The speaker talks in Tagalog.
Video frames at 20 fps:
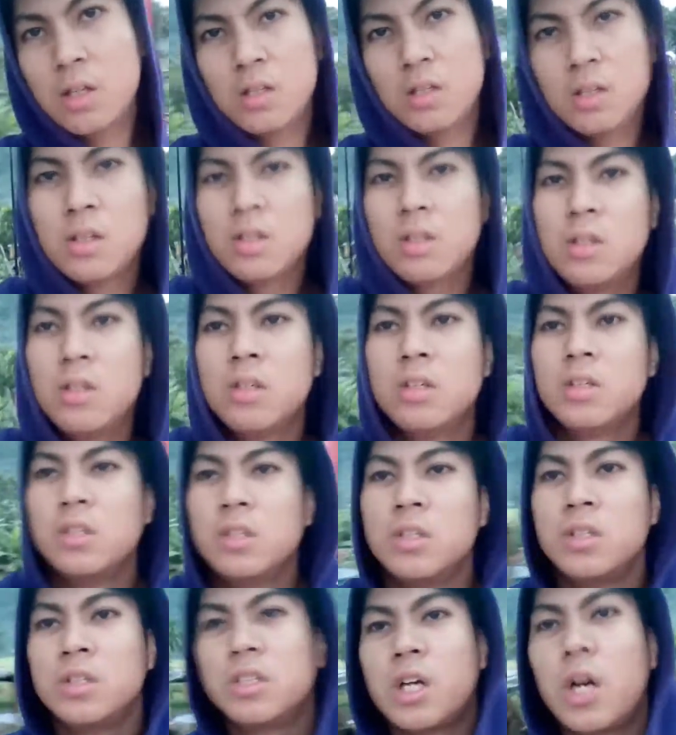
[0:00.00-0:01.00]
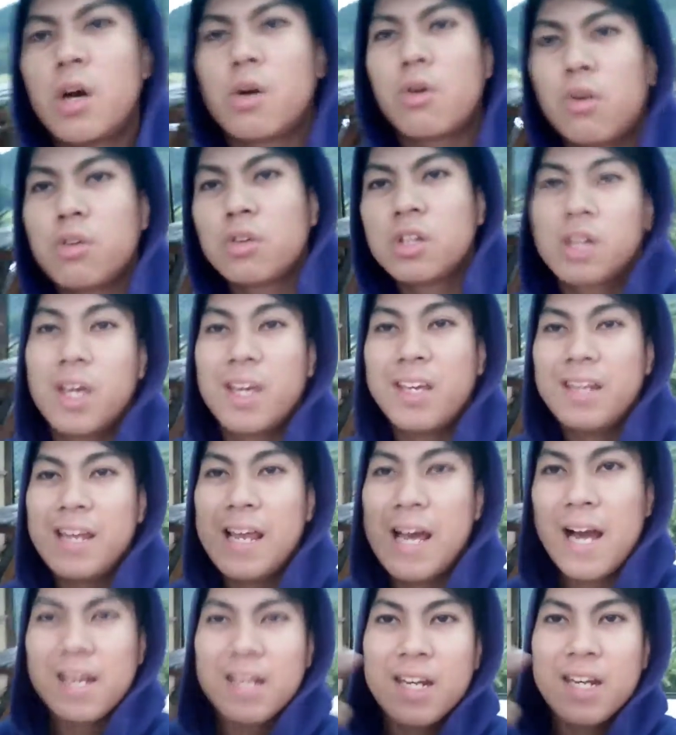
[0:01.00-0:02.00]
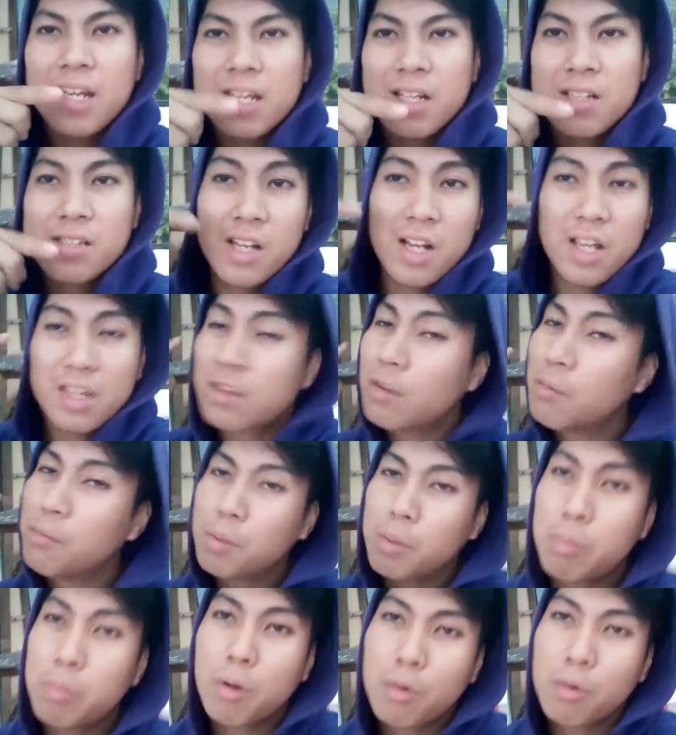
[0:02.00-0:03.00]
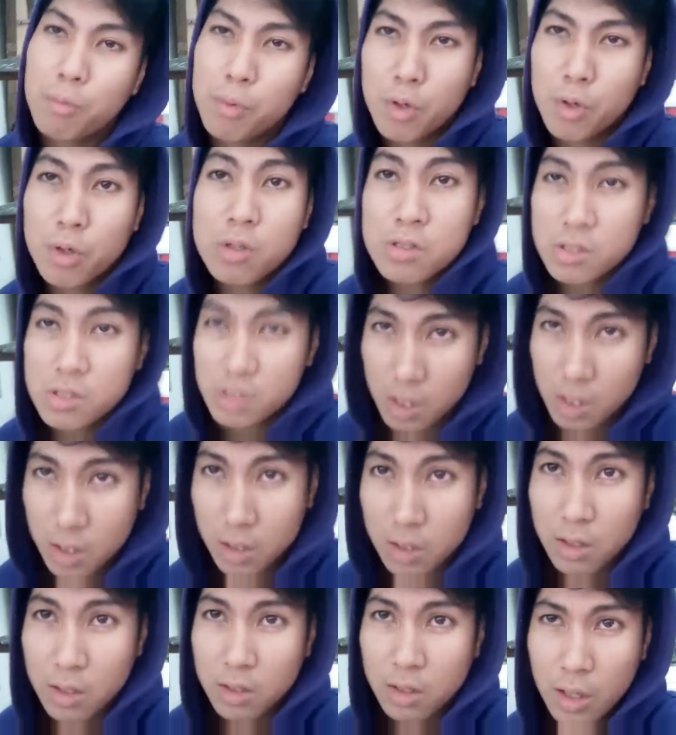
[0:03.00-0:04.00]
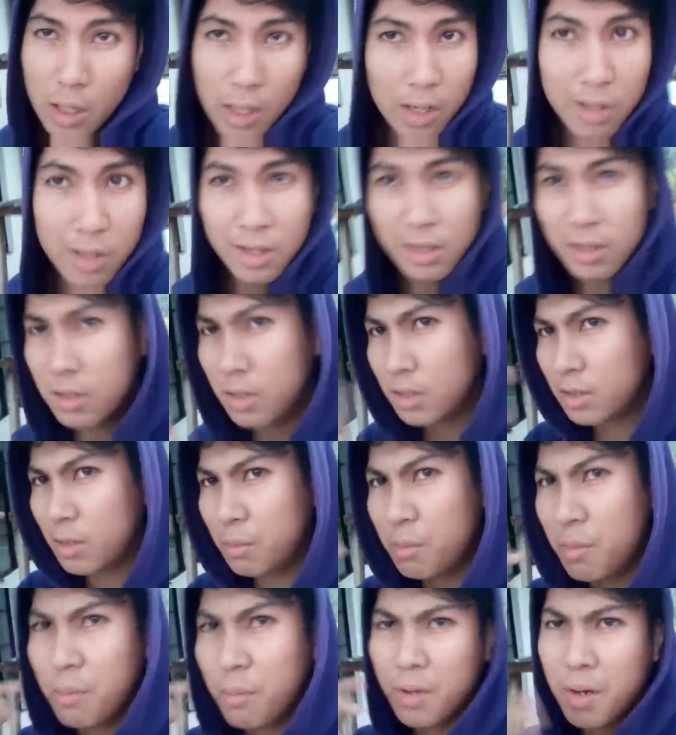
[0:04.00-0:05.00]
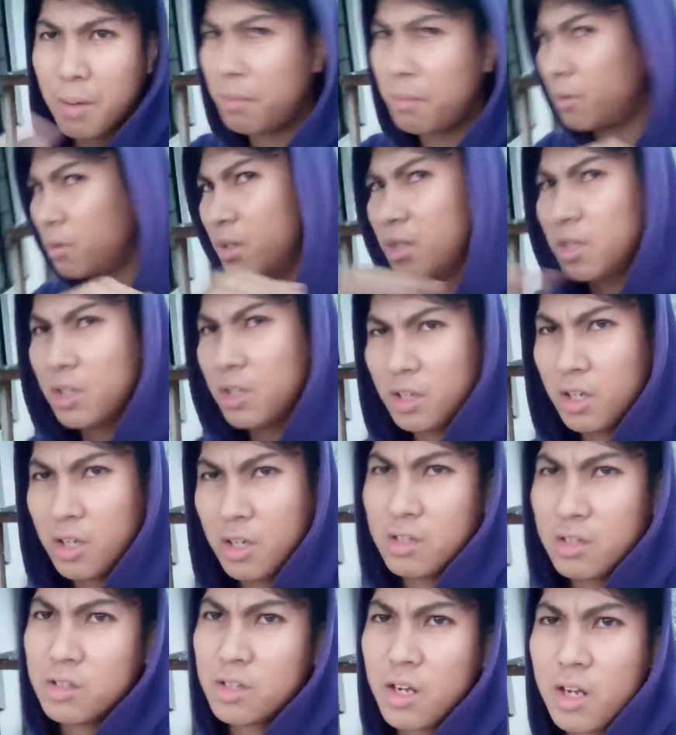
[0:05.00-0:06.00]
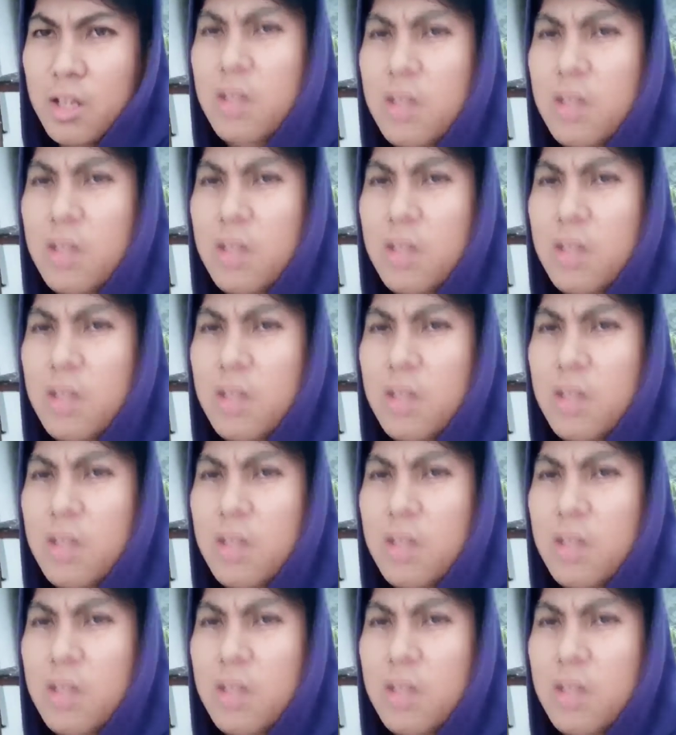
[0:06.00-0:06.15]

shoutout kay Daddy and sa lahat ng people viewers natin and kay Tita ben kay Pauline and sa lahat ng mga